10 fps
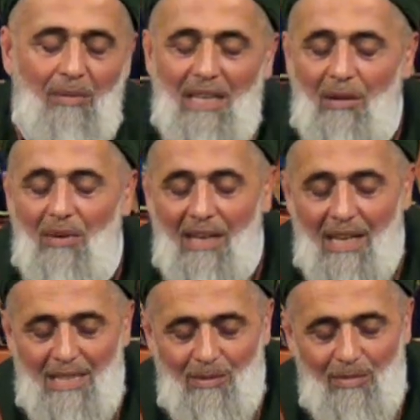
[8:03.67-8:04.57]
Ama ne
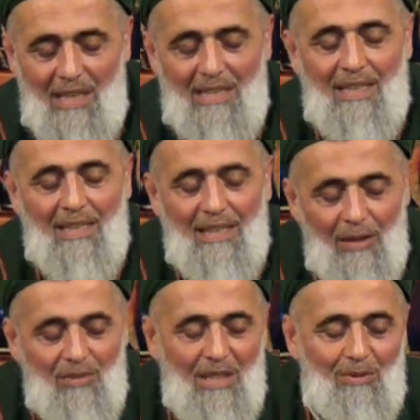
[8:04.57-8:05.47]
mi lazım
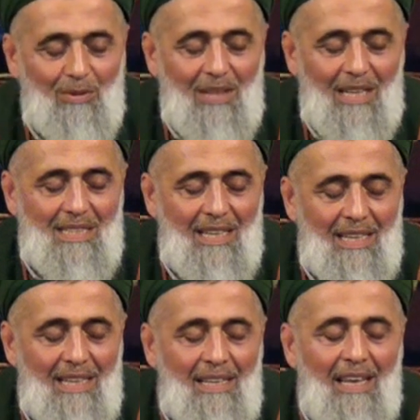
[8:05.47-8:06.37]
dersek, gevşek
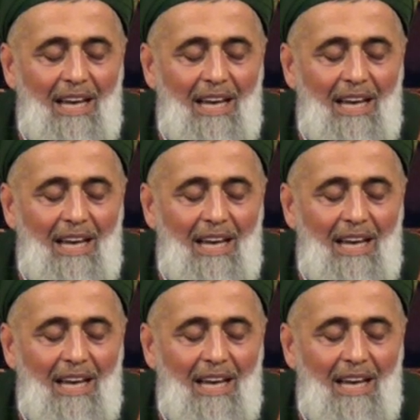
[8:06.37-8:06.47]
tutarsak,